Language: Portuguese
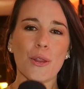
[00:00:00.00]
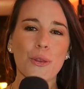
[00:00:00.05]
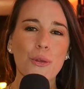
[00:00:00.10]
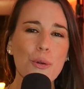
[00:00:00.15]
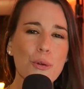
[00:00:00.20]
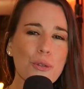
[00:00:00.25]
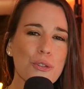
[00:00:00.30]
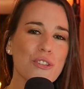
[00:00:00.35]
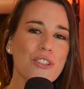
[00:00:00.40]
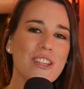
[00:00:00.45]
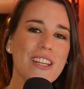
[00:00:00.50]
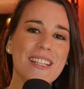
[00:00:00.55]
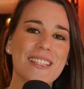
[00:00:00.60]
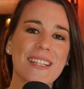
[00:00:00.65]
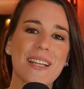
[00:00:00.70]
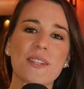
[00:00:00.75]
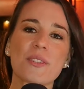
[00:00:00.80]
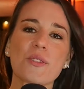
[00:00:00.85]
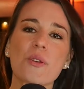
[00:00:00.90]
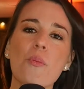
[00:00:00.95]
Todos
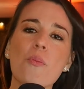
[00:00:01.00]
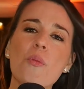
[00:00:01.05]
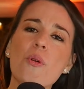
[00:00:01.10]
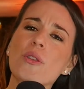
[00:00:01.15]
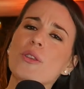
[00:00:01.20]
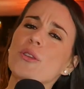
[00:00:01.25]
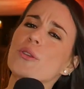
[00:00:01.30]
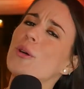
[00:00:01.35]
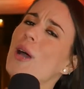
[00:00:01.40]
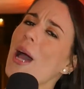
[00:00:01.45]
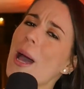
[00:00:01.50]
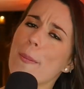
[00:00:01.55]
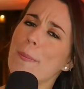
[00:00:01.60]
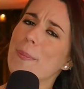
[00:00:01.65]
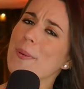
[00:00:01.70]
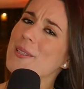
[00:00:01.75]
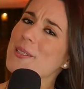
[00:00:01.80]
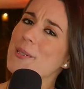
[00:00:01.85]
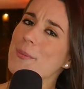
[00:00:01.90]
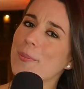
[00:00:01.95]
dizem que são muito
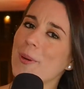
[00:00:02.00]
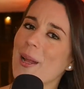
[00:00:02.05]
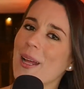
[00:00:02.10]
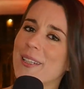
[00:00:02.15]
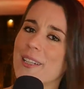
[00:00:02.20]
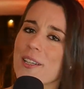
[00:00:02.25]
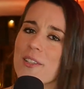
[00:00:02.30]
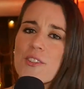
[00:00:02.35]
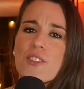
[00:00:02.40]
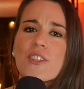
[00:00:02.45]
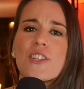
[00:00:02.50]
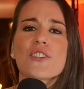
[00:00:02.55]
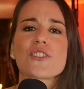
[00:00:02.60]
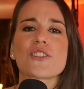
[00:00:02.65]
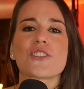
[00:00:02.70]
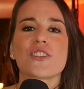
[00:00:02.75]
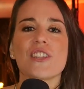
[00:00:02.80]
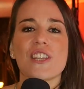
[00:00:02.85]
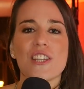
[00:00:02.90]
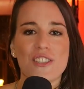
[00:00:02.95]
rápidos e práticos
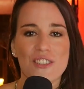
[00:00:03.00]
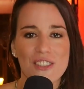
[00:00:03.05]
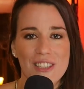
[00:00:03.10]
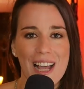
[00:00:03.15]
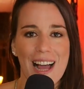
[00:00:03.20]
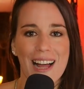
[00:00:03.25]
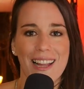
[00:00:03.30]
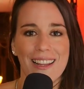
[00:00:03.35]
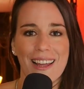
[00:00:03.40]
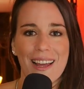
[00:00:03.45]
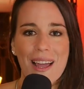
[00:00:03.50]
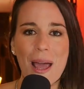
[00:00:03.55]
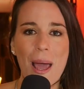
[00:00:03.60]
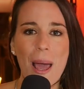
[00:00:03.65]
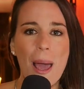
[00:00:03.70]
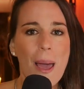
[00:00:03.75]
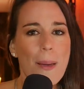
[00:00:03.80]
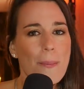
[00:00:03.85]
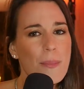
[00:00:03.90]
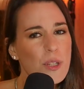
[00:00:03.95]
nestes dias de gala,
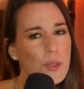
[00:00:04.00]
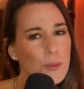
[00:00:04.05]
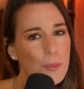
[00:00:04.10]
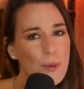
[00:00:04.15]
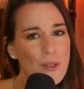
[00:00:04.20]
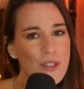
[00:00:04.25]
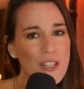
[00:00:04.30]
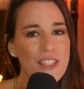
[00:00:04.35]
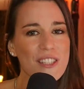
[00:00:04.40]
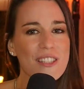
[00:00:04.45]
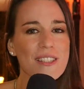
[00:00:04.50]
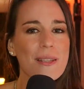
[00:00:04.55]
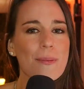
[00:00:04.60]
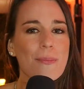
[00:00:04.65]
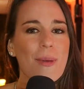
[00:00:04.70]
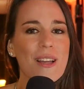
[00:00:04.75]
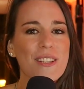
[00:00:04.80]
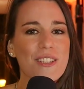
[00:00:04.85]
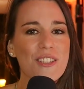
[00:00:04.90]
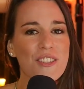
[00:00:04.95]
mas depois destas
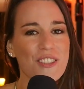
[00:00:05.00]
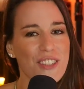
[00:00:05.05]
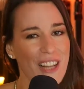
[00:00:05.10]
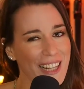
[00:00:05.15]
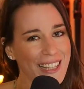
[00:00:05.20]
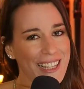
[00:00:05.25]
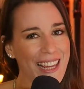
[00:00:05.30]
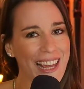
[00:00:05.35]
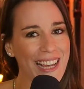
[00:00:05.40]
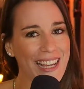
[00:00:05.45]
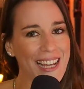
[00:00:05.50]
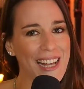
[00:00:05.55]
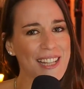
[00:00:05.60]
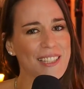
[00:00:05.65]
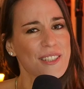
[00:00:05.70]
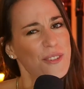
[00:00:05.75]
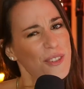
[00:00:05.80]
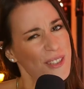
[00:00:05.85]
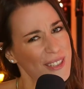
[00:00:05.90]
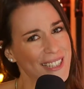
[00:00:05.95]
imagens, será que em
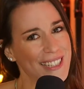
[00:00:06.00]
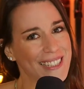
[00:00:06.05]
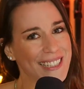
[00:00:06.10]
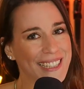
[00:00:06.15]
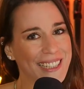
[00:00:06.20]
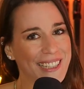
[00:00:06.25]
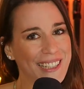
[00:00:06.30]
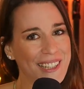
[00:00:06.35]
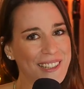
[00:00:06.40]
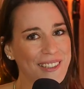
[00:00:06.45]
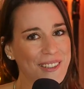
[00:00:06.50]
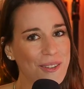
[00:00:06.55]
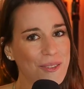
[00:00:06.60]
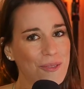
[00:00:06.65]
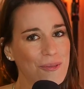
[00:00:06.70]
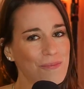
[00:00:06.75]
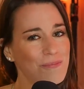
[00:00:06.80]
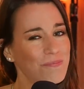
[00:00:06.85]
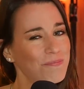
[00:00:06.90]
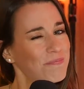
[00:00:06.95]
casa vocês
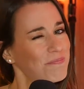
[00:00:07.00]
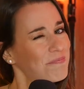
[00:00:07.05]
acreditam?